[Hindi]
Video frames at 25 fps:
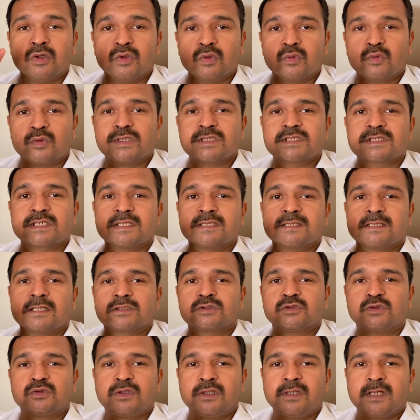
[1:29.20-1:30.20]
तो इसके अंदर
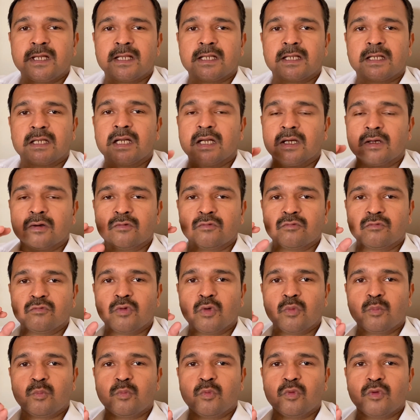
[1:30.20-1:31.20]
जो डिटेल है ना
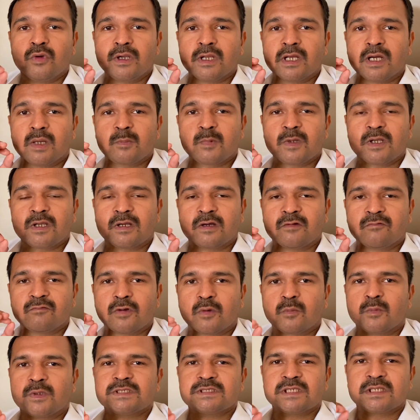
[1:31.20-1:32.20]
वो पूरी आपकी
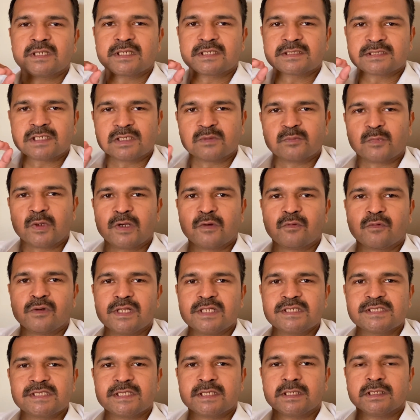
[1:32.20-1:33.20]
कन्फर्मेशन के साथ भरी होनी
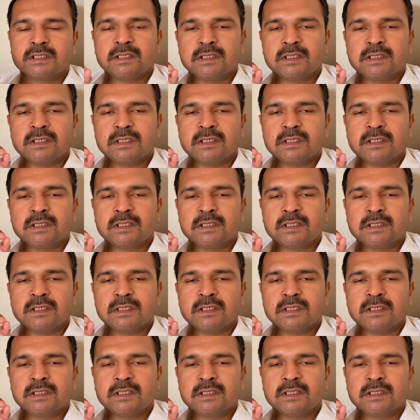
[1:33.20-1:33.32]
चाहिए